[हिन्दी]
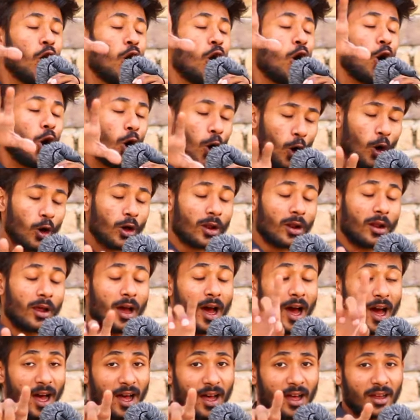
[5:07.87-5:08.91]
और हाँ
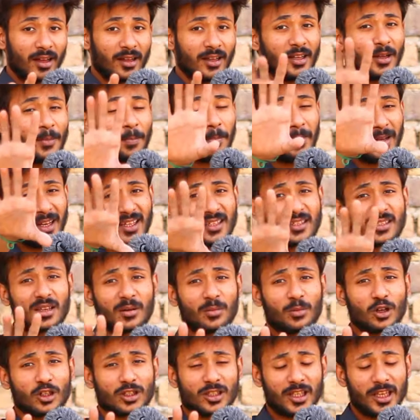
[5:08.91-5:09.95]
प्लीज़
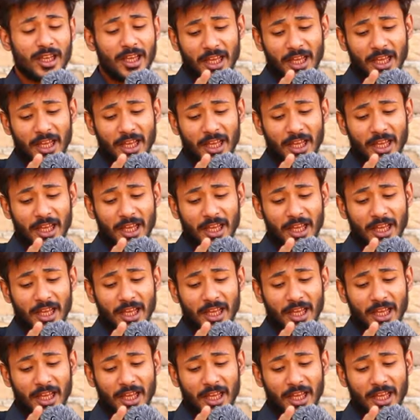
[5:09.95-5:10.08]
समोसी